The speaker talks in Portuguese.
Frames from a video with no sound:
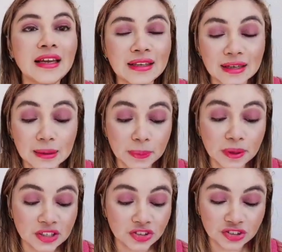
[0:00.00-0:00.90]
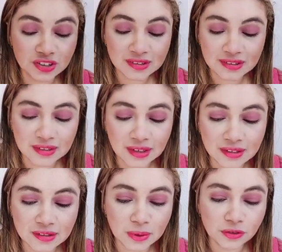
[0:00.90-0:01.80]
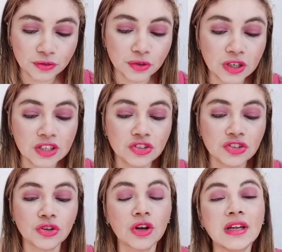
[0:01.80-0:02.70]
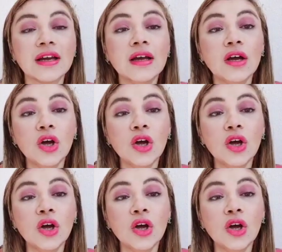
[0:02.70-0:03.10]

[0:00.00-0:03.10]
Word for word: ele na campanha 16, my friends, olha.